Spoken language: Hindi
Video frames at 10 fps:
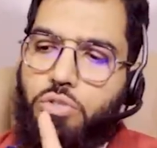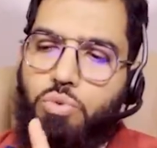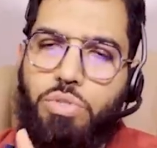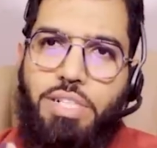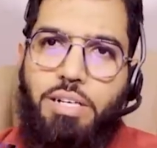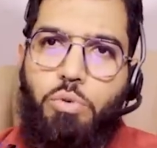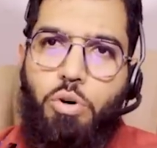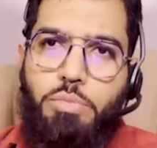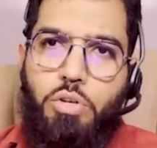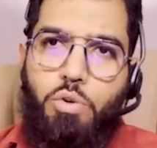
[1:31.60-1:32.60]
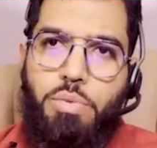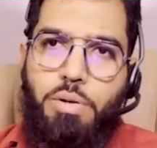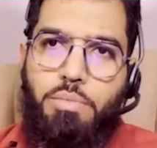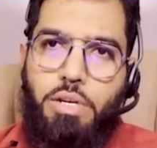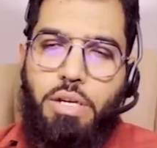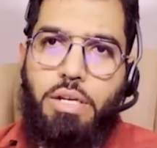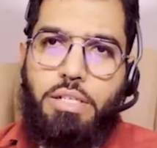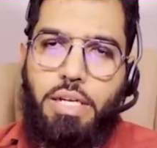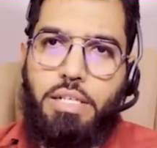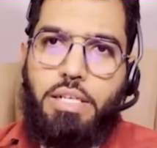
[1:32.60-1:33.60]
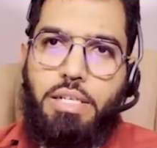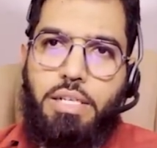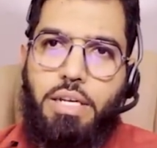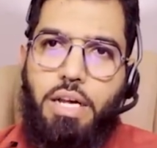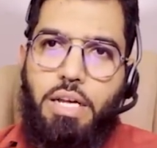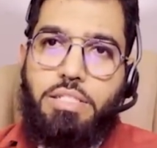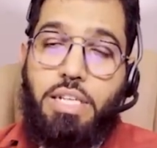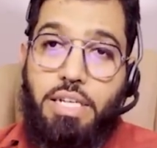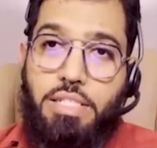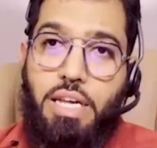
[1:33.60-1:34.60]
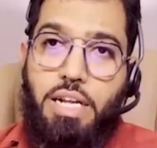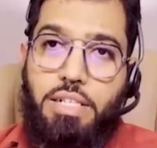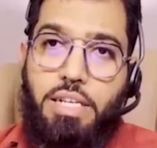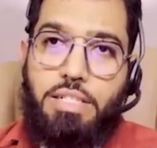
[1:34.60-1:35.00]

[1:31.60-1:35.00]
सुइसाइड बॉम्बिंग को पर यानी कि जायज़ करार दिया